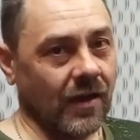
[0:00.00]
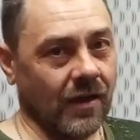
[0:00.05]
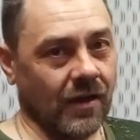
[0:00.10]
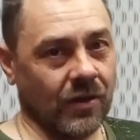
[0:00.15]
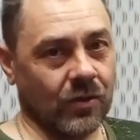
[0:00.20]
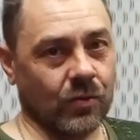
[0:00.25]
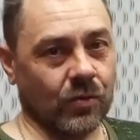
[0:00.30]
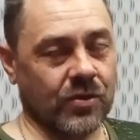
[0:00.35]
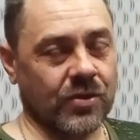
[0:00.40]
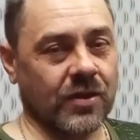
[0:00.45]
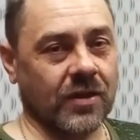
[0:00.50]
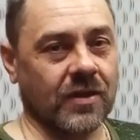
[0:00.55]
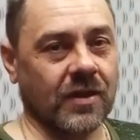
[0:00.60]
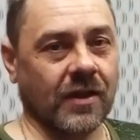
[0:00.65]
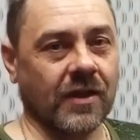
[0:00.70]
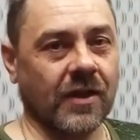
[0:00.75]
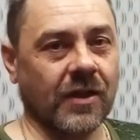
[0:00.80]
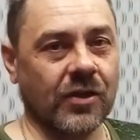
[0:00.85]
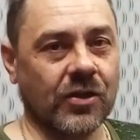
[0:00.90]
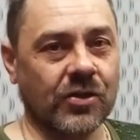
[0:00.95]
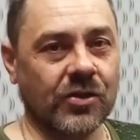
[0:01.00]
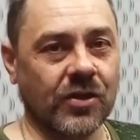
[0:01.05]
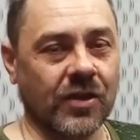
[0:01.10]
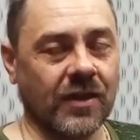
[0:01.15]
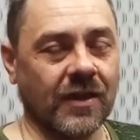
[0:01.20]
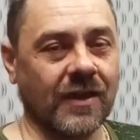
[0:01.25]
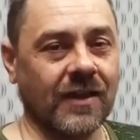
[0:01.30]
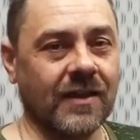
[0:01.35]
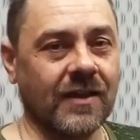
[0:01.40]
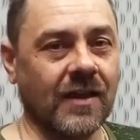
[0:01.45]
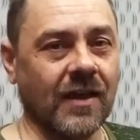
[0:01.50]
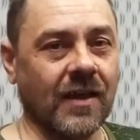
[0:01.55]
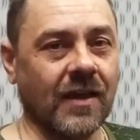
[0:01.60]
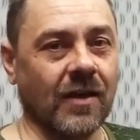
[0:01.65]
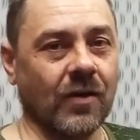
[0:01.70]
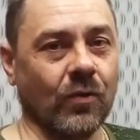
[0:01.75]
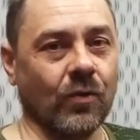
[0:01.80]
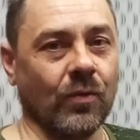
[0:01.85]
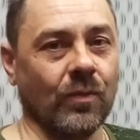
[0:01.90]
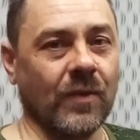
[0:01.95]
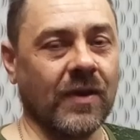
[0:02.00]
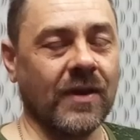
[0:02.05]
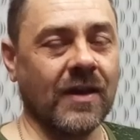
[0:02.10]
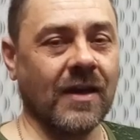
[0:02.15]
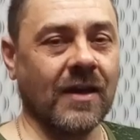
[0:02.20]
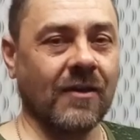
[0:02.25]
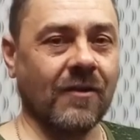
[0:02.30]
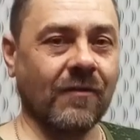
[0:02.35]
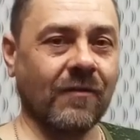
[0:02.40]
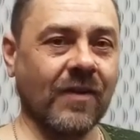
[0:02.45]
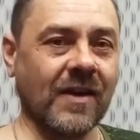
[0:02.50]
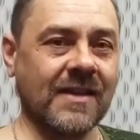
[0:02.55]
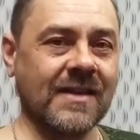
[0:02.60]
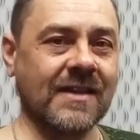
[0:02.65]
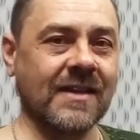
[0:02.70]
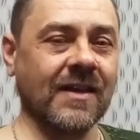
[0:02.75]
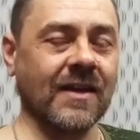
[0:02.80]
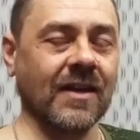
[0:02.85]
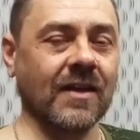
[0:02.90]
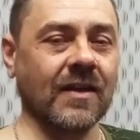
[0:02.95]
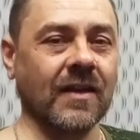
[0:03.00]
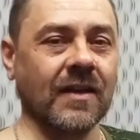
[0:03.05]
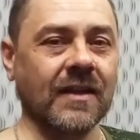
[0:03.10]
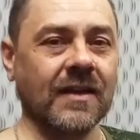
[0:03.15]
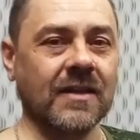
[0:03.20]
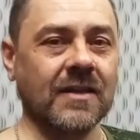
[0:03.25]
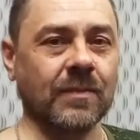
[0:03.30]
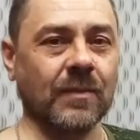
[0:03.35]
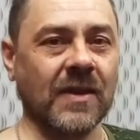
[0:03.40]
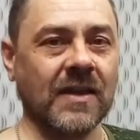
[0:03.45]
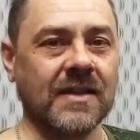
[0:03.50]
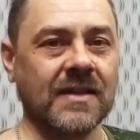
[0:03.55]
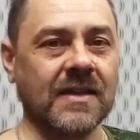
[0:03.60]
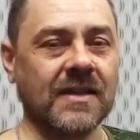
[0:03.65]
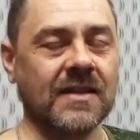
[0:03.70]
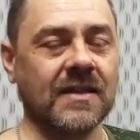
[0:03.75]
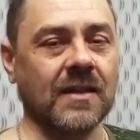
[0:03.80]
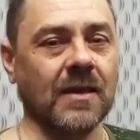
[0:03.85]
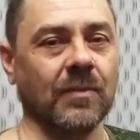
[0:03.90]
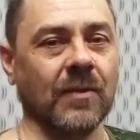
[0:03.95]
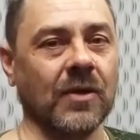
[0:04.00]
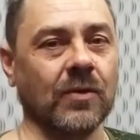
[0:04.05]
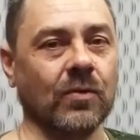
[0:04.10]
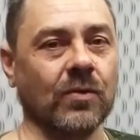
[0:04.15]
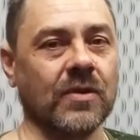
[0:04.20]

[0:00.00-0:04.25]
И точно такая же идея у меня возникла и с моей системой.